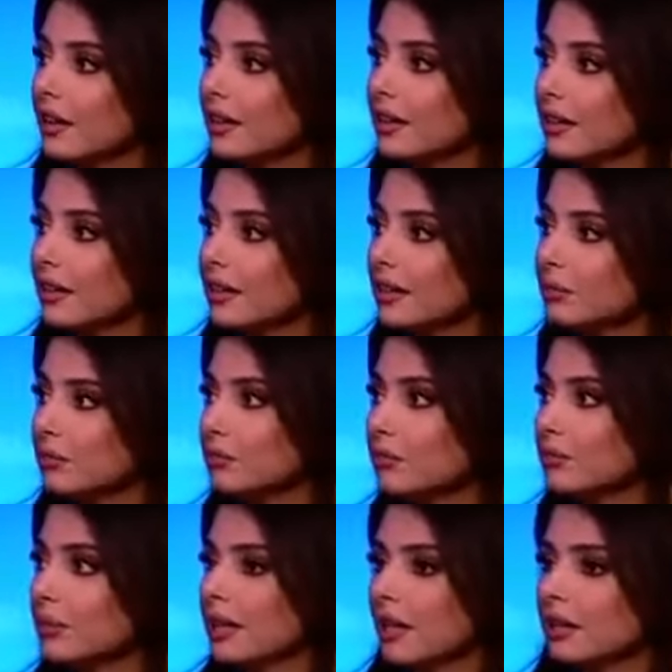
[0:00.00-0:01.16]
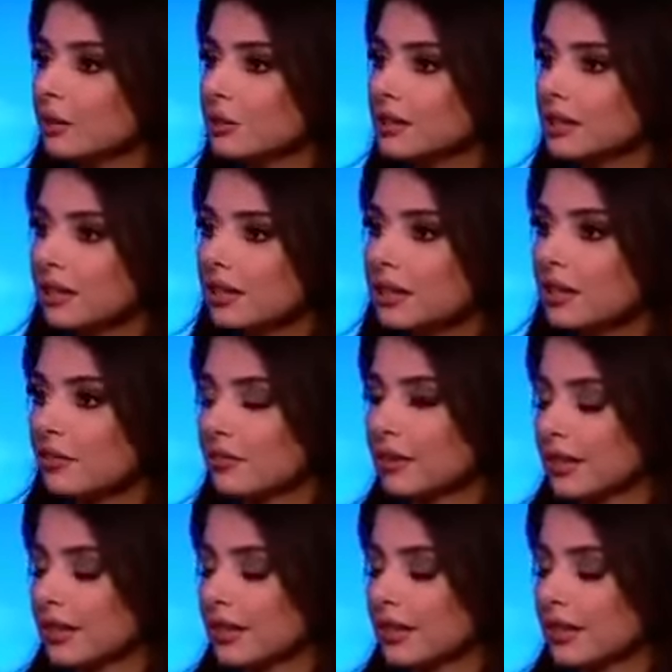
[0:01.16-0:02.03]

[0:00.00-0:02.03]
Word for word: انا الي من انا وصغيره